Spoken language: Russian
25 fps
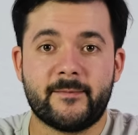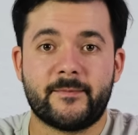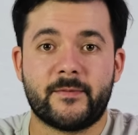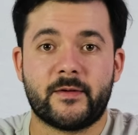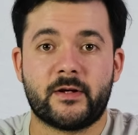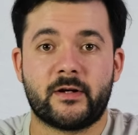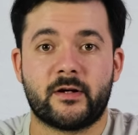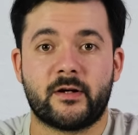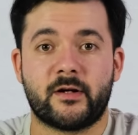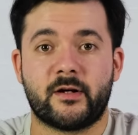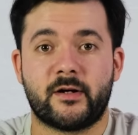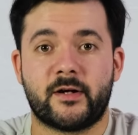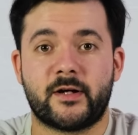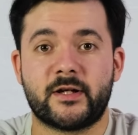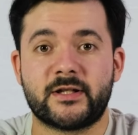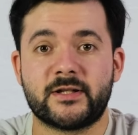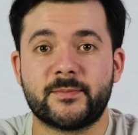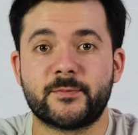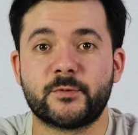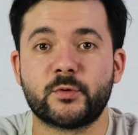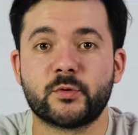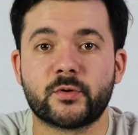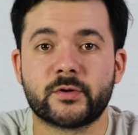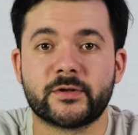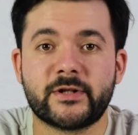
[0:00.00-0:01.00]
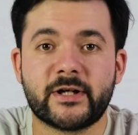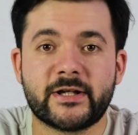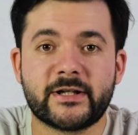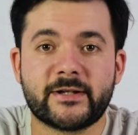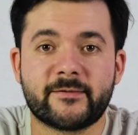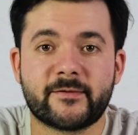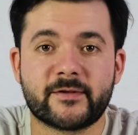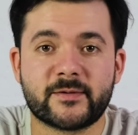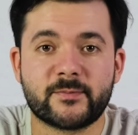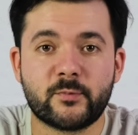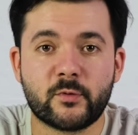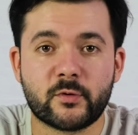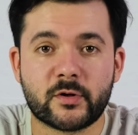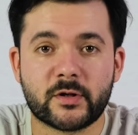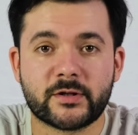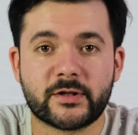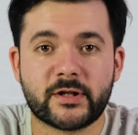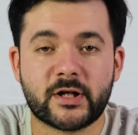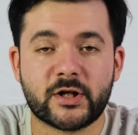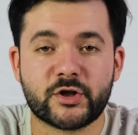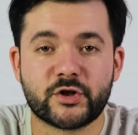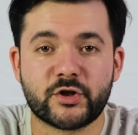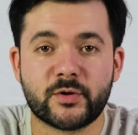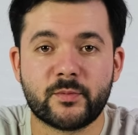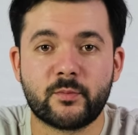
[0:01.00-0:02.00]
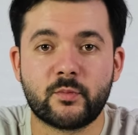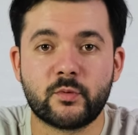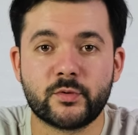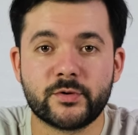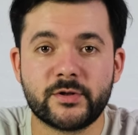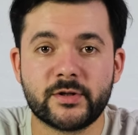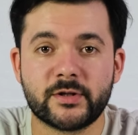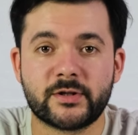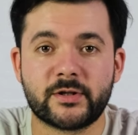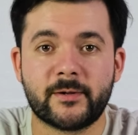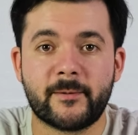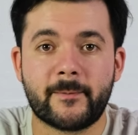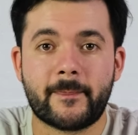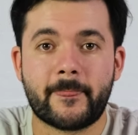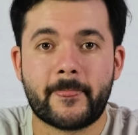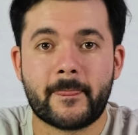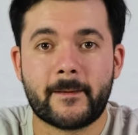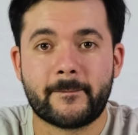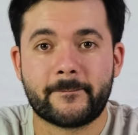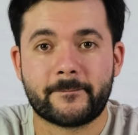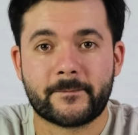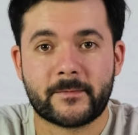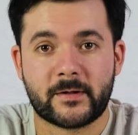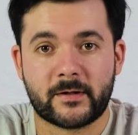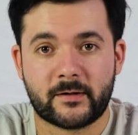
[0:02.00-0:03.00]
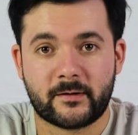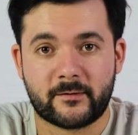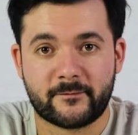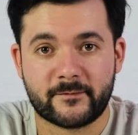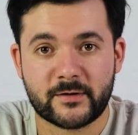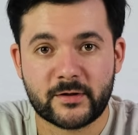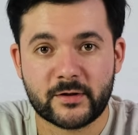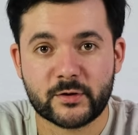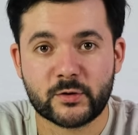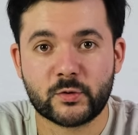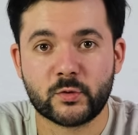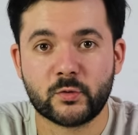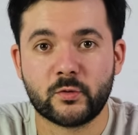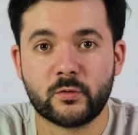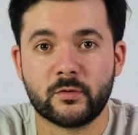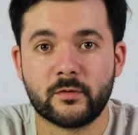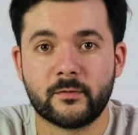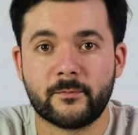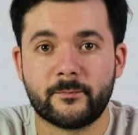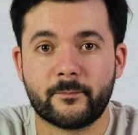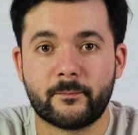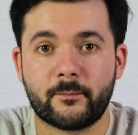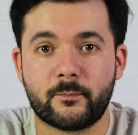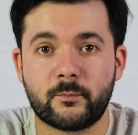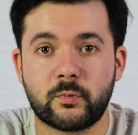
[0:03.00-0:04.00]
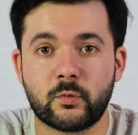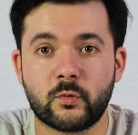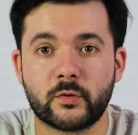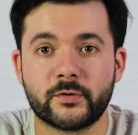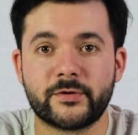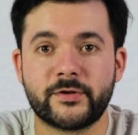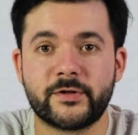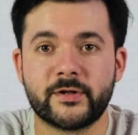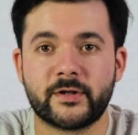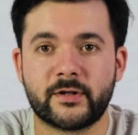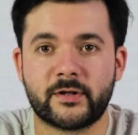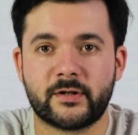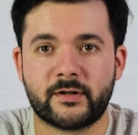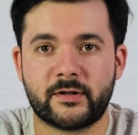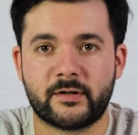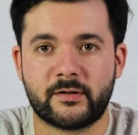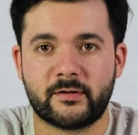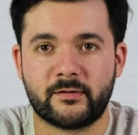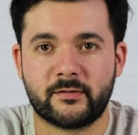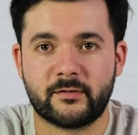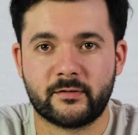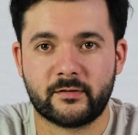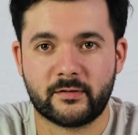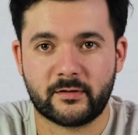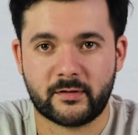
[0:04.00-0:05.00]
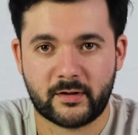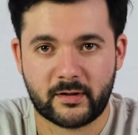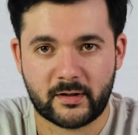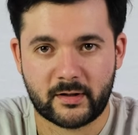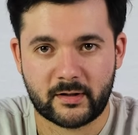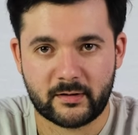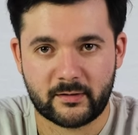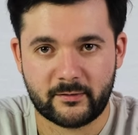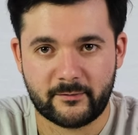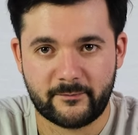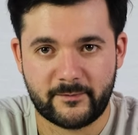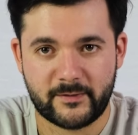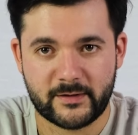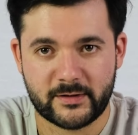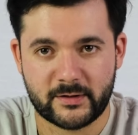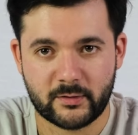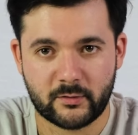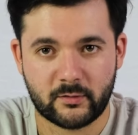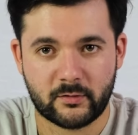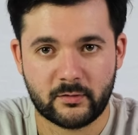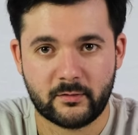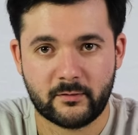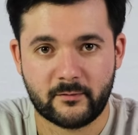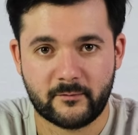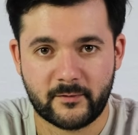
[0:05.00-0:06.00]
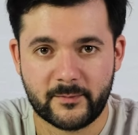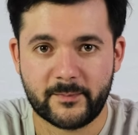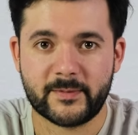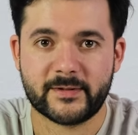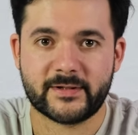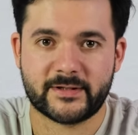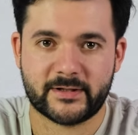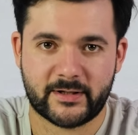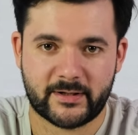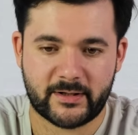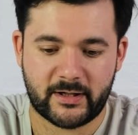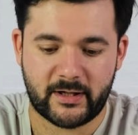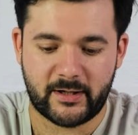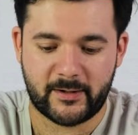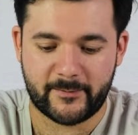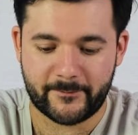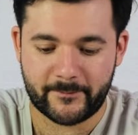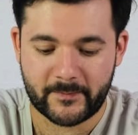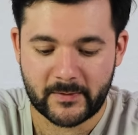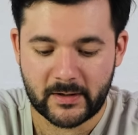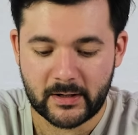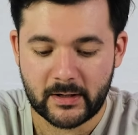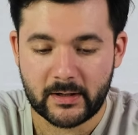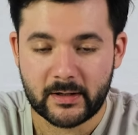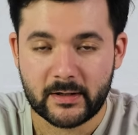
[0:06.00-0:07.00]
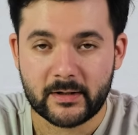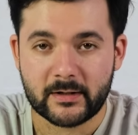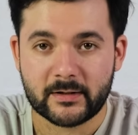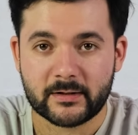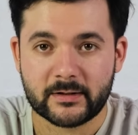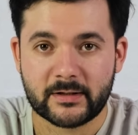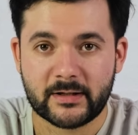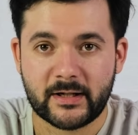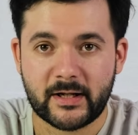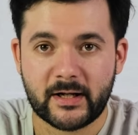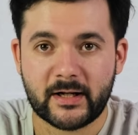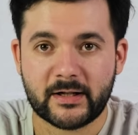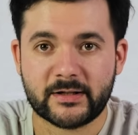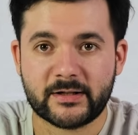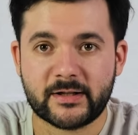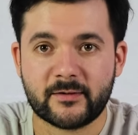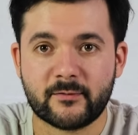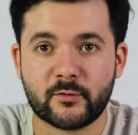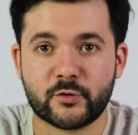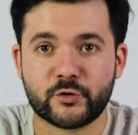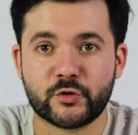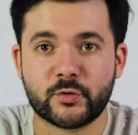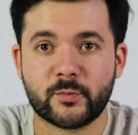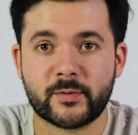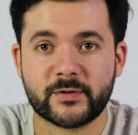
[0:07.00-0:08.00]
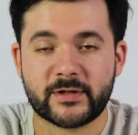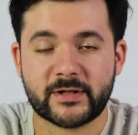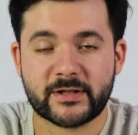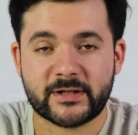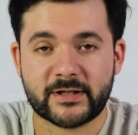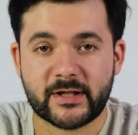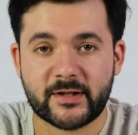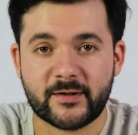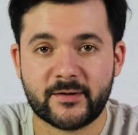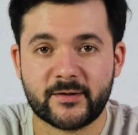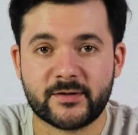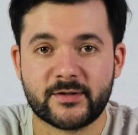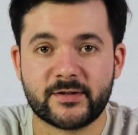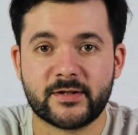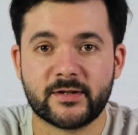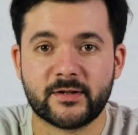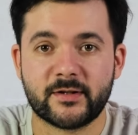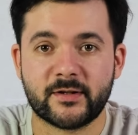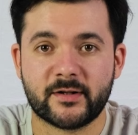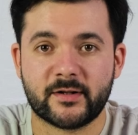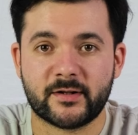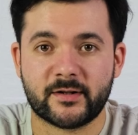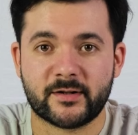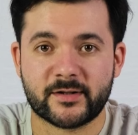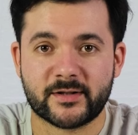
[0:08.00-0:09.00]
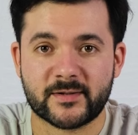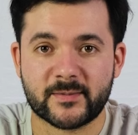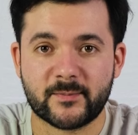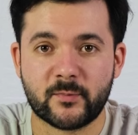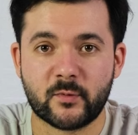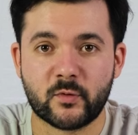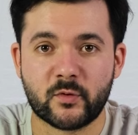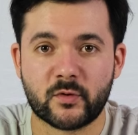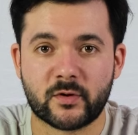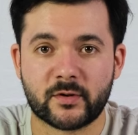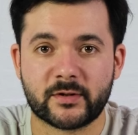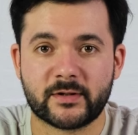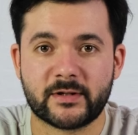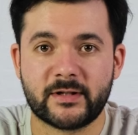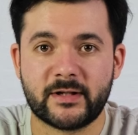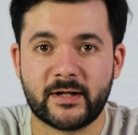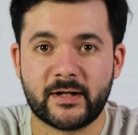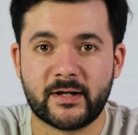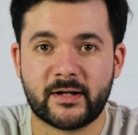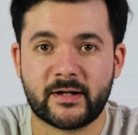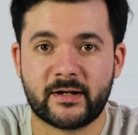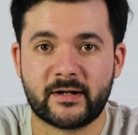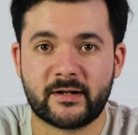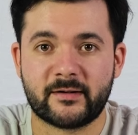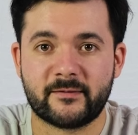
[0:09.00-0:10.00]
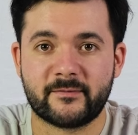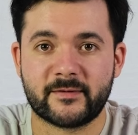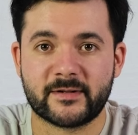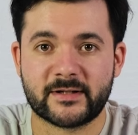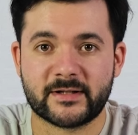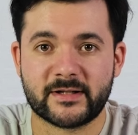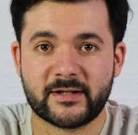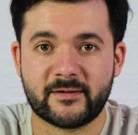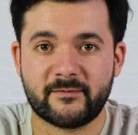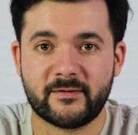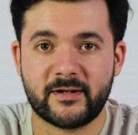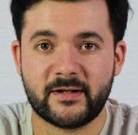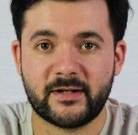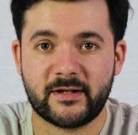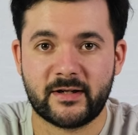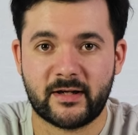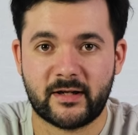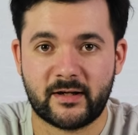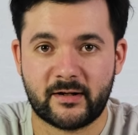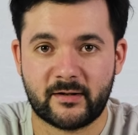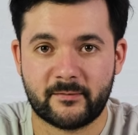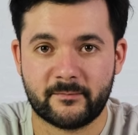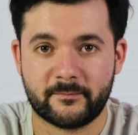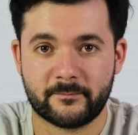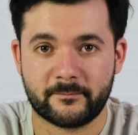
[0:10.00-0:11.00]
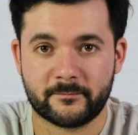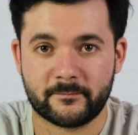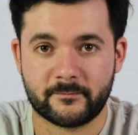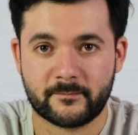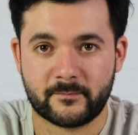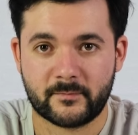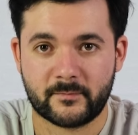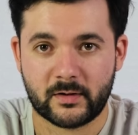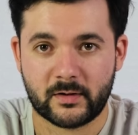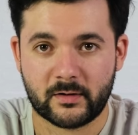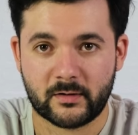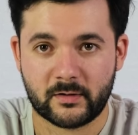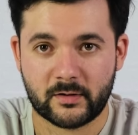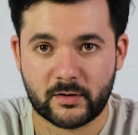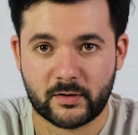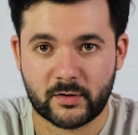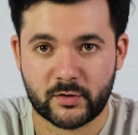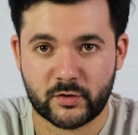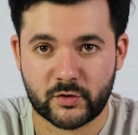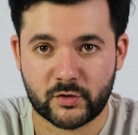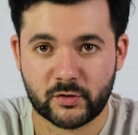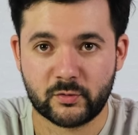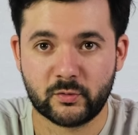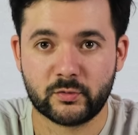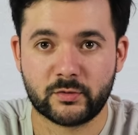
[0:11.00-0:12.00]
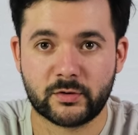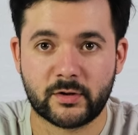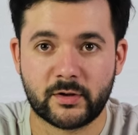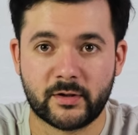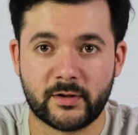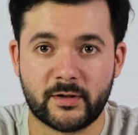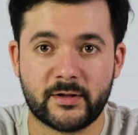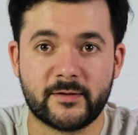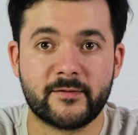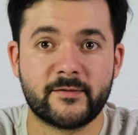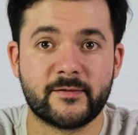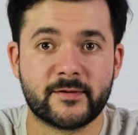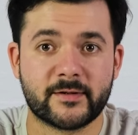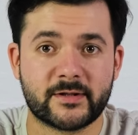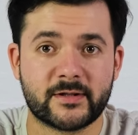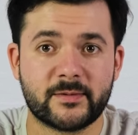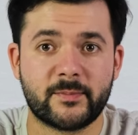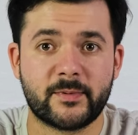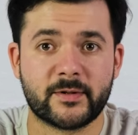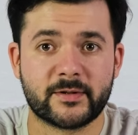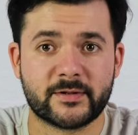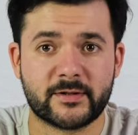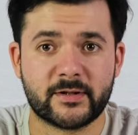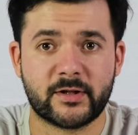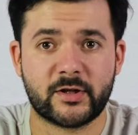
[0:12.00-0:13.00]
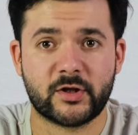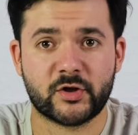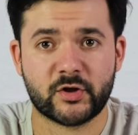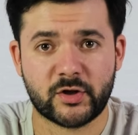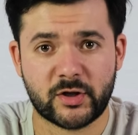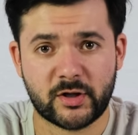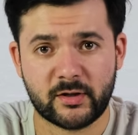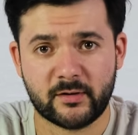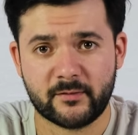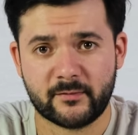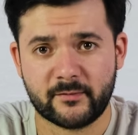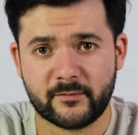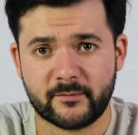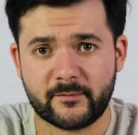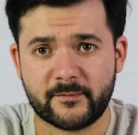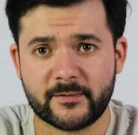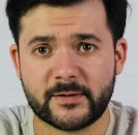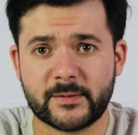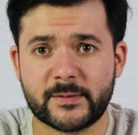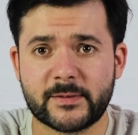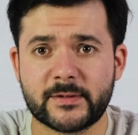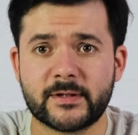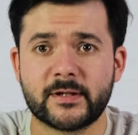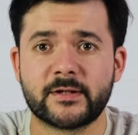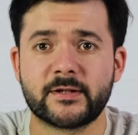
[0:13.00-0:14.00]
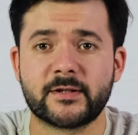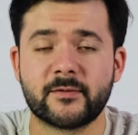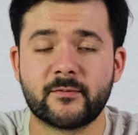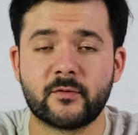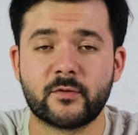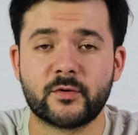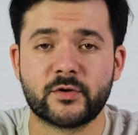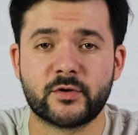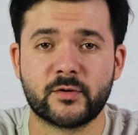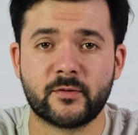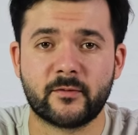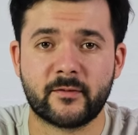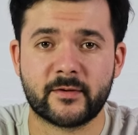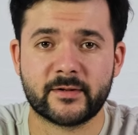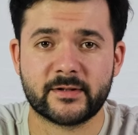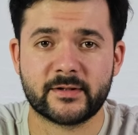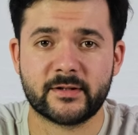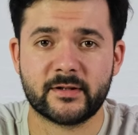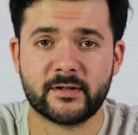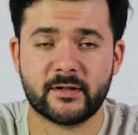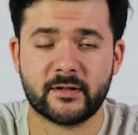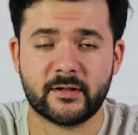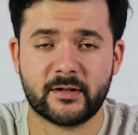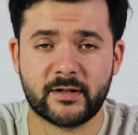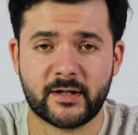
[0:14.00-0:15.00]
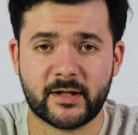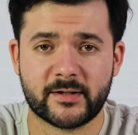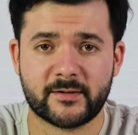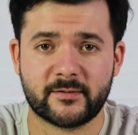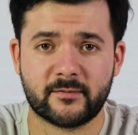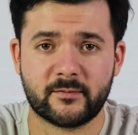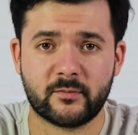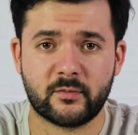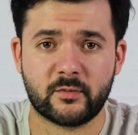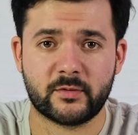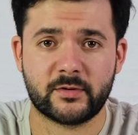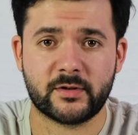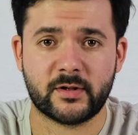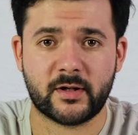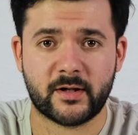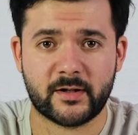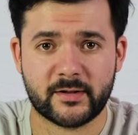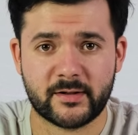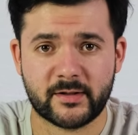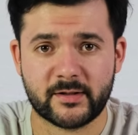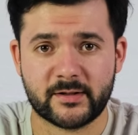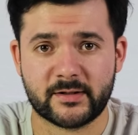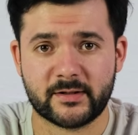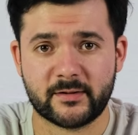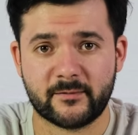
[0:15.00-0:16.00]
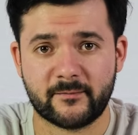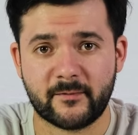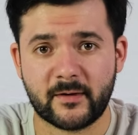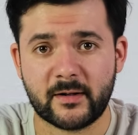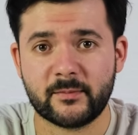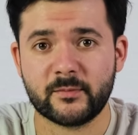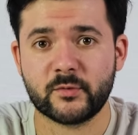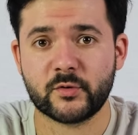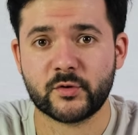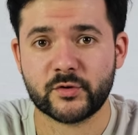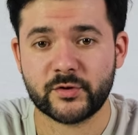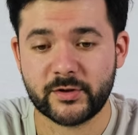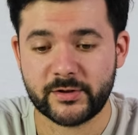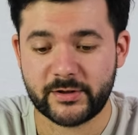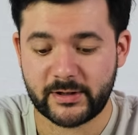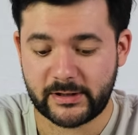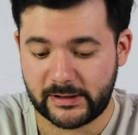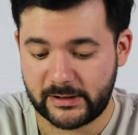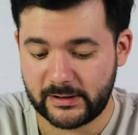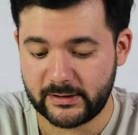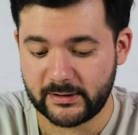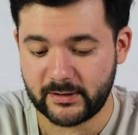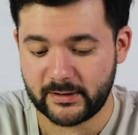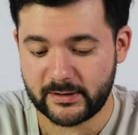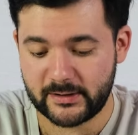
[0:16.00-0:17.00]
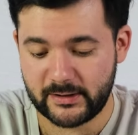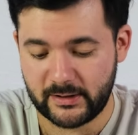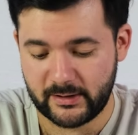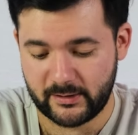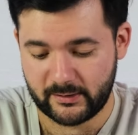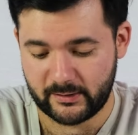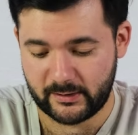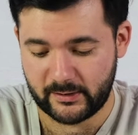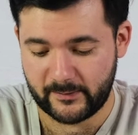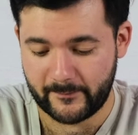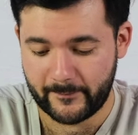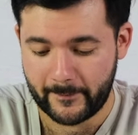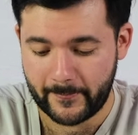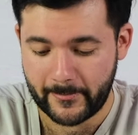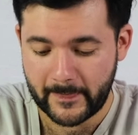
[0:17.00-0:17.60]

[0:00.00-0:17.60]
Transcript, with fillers: А, рецептура данного сбора также будет а, внизу под э, видео в описании. Для того, чтобы составить э, сбор для восстановления э, желудка или двенадцатиперстной кишки, в зависимости от того, где у вас язва будет находиться, вам нужны такие ингредиенты.